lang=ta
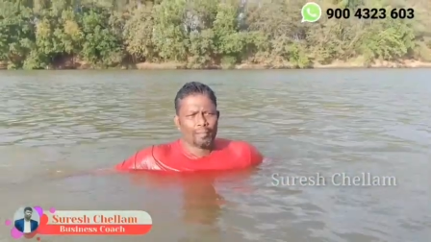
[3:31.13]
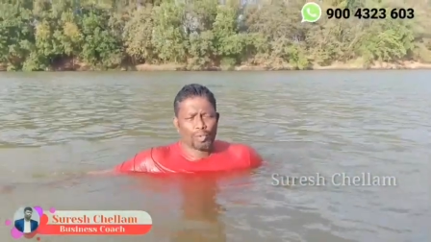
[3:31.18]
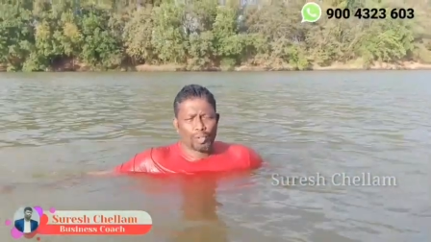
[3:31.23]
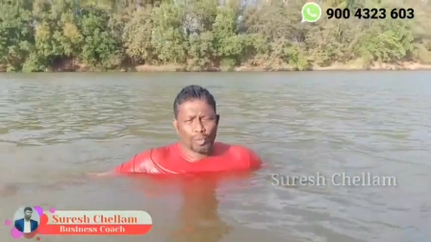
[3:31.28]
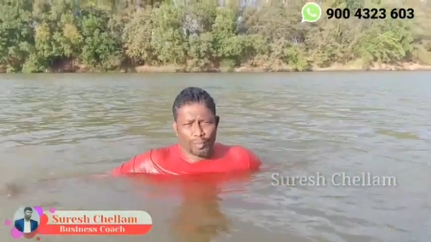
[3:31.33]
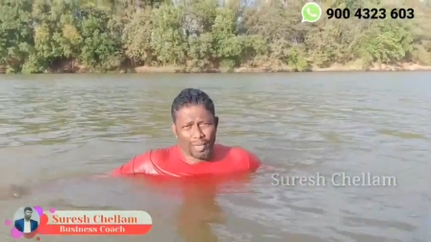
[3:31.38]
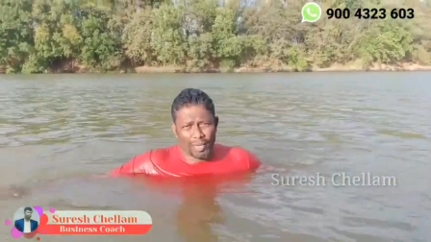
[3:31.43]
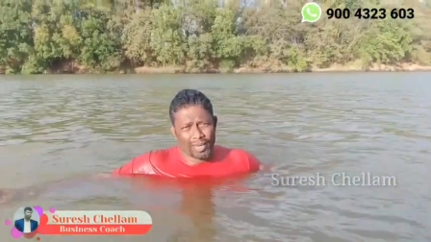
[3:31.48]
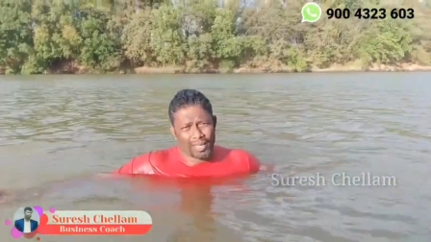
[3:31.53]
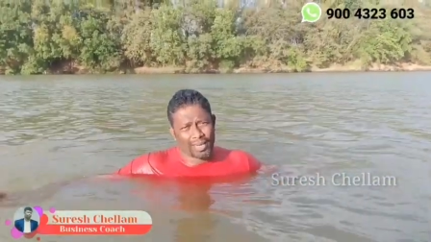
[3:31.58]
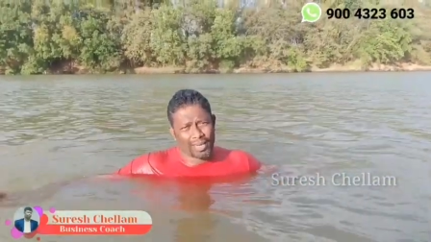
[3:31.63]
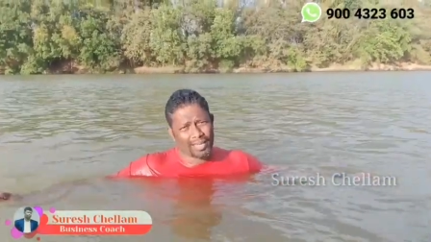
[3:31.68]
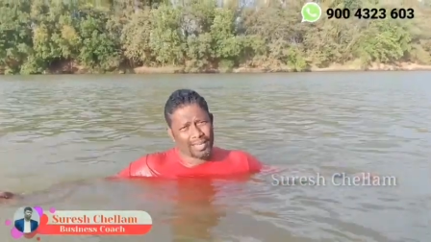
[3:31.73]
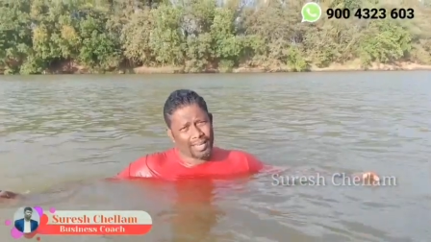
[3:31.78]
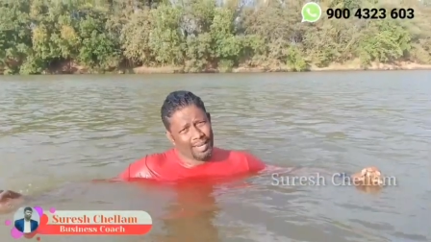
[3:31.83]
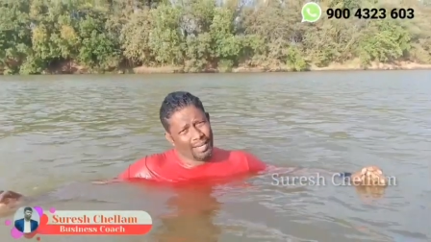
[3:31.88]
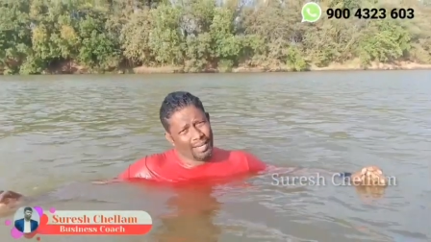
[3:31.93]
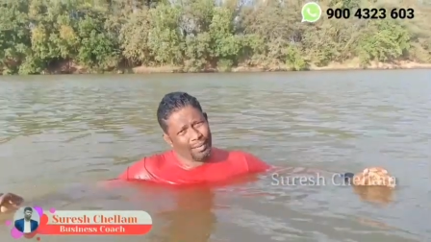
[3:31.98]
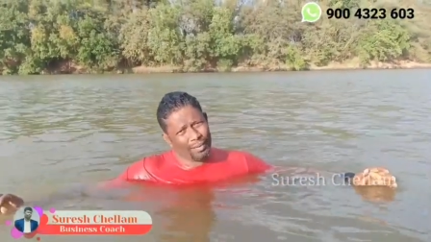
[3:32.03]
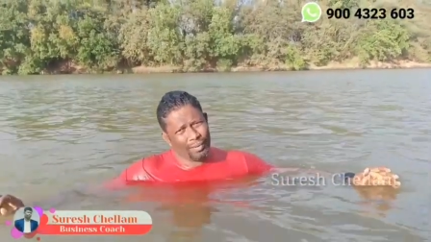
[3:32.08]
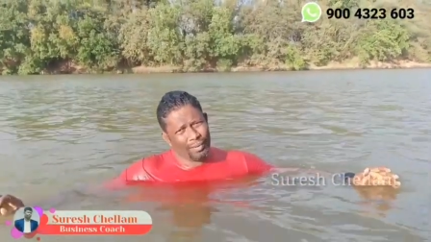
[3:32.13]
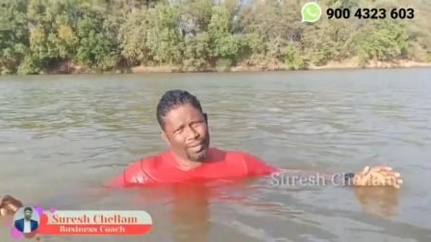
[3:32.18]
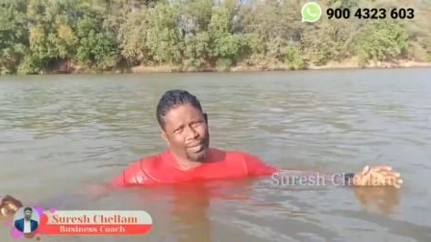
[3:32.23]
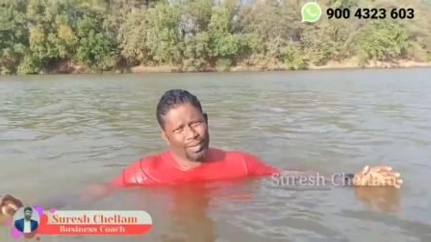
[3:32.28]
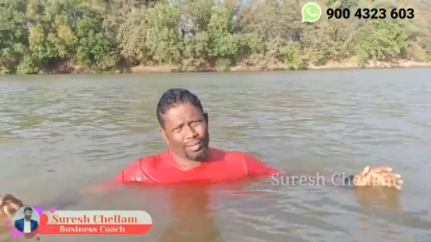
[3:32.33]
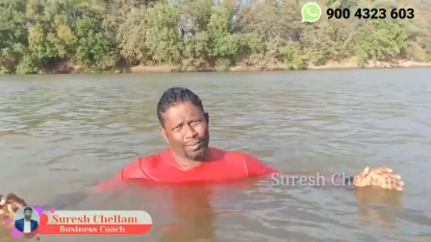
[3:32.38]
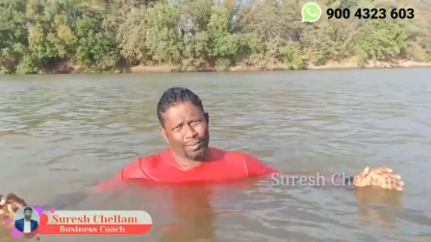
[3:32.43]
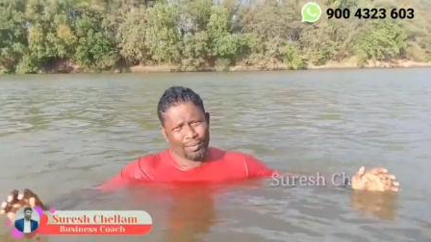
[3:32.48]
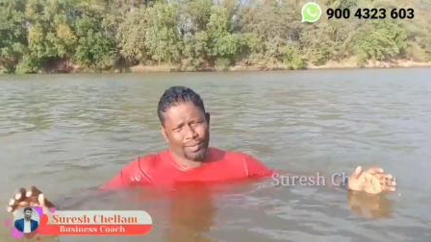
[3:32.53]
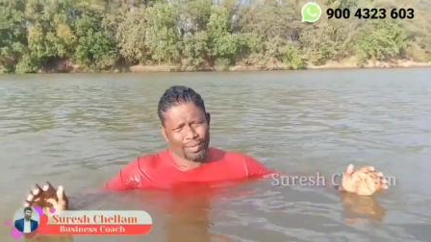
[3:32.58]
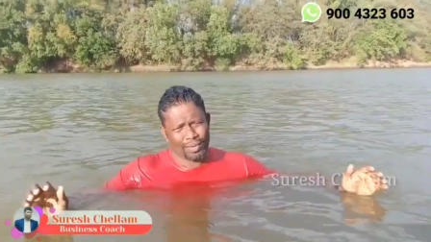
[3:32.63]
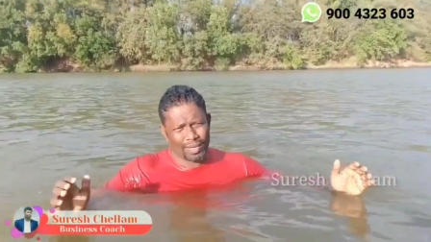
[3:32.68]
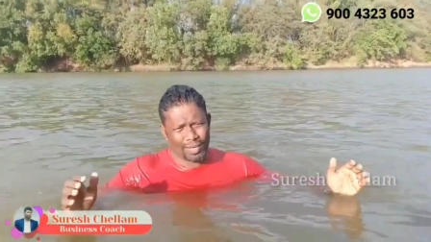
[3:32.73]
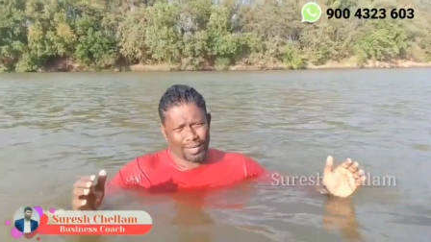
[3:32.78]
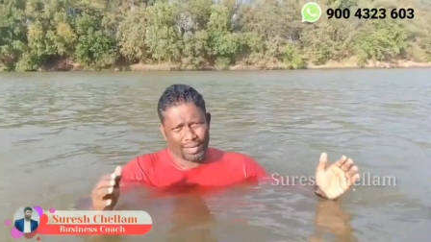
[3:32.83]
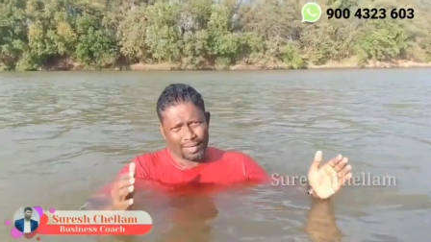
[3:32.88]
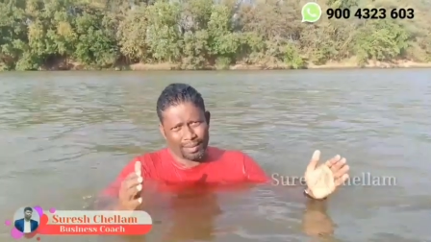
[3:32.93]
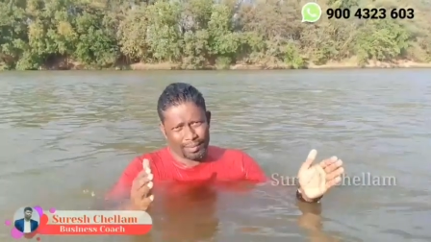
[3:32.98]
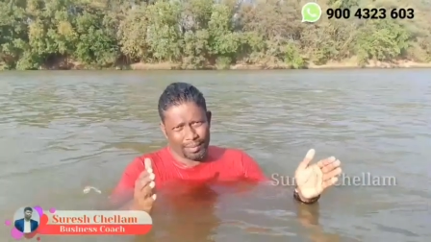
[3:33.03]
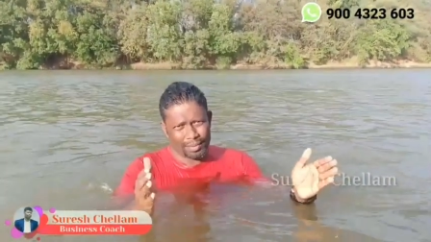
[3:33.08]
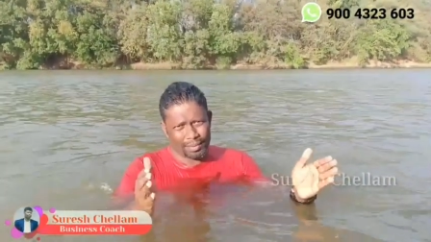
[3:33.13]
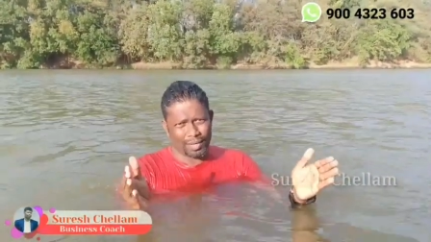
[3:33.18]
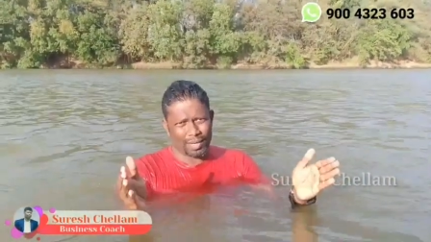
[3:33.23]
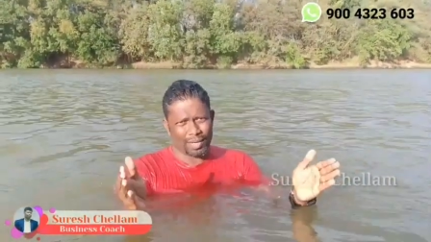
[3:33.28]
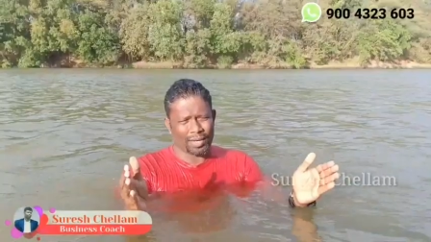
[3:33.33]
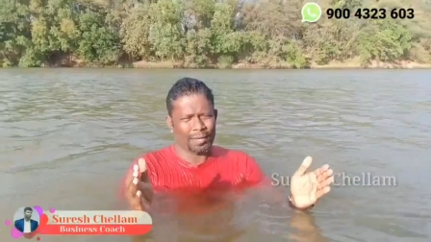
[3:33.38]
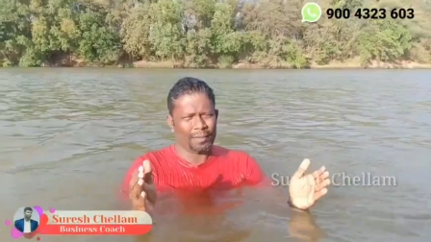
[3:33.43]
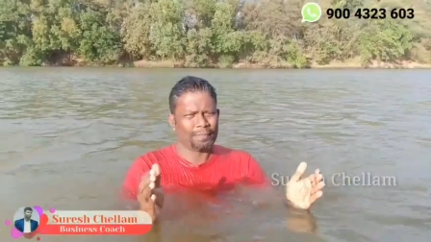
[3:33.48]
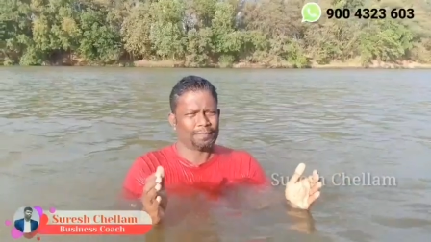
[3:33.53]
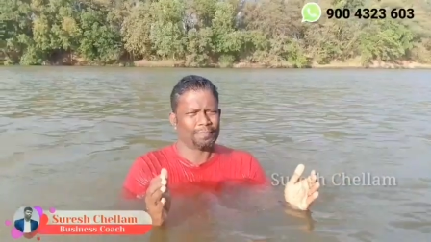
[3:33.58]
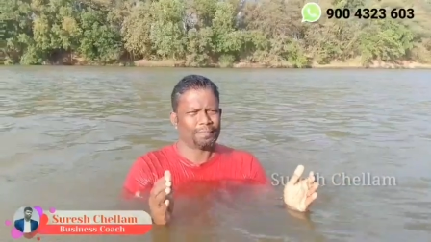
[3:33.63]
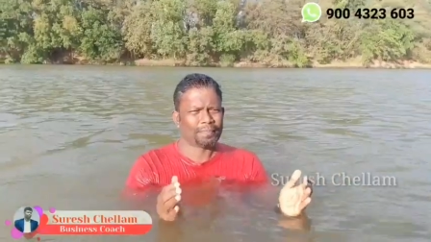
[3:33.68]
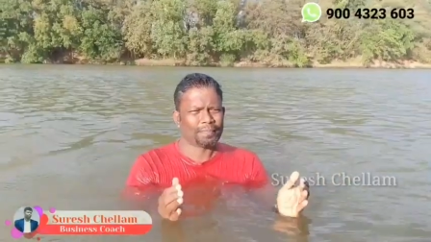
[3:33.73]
புது பிளட் இருக்கிறதுனால அவர் உயிரோடு உயிரோடு இருக்கார் அப்படின்னு சொல்கிறாங்க